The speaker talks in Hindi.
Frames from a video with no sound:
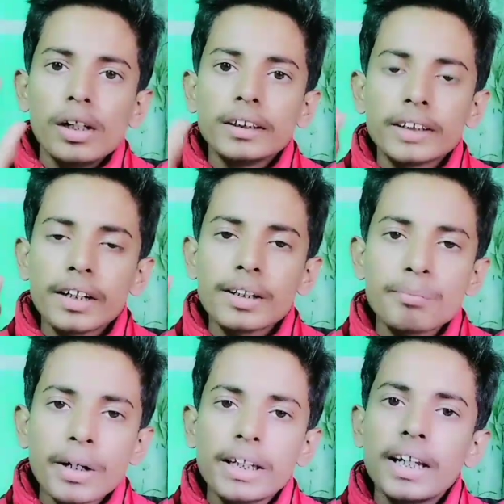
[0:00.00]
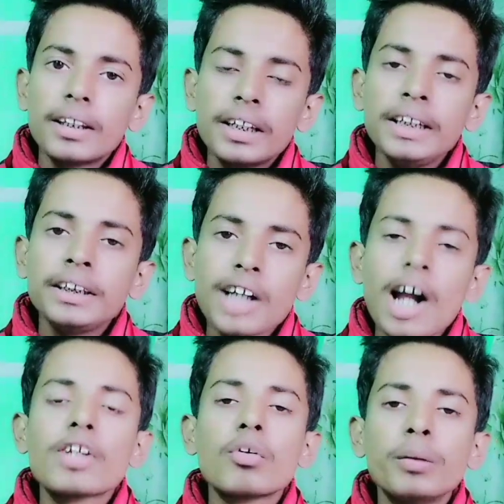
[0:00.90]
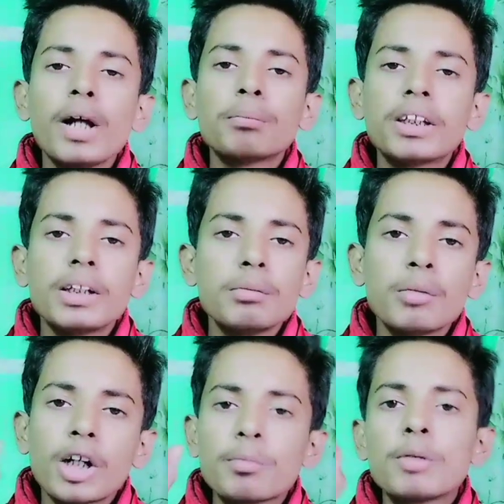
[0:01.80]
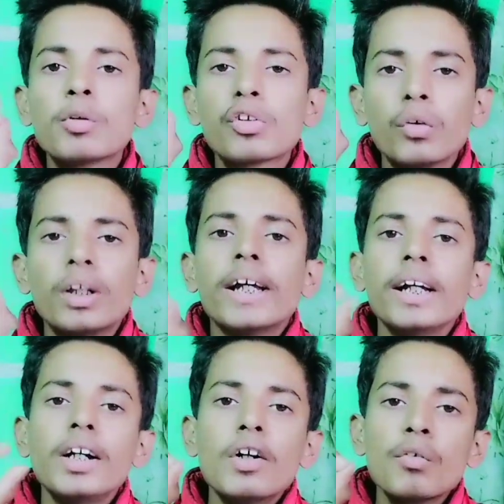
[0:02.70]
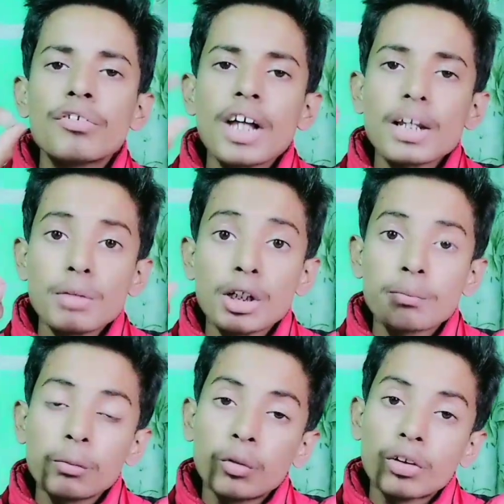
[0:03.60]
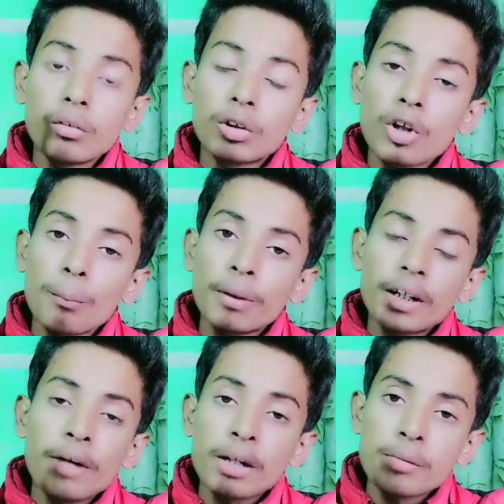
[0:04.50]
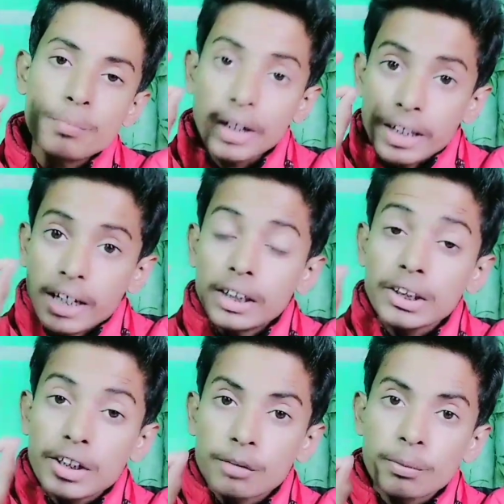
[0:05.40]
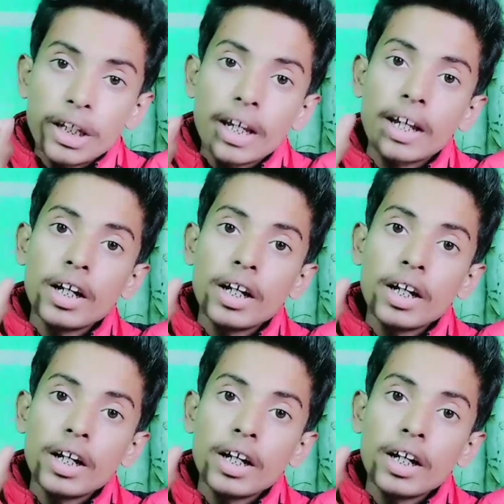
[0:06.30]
जगह से पढ़िए तीन चार जो भी आप जितने भी मल्टीपल बुक्स खोले हैं उन सारे मल्टीपल बुक्स से उस टॉपिक के बारे में पढ़िए अच्छे से पढ़िए